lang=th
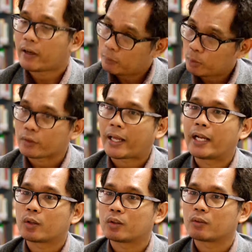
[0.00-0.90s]
ถไฟขบวนสุดท้า
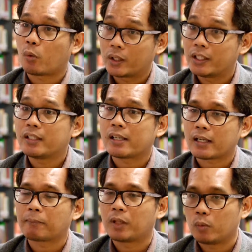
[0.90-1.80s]
ยตัวนี้เนี่ย
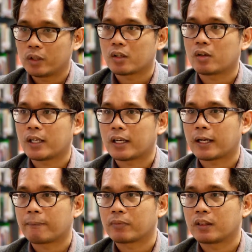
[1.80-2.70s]
นะครับทีวีดิจิตอลเนี่ย
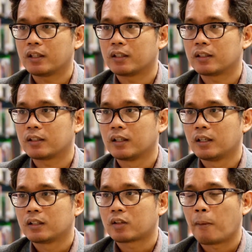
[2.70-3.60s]
นะครับจึง
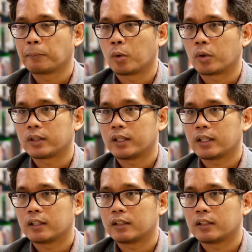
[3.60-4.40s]
ตอบโจทย์เนี่ย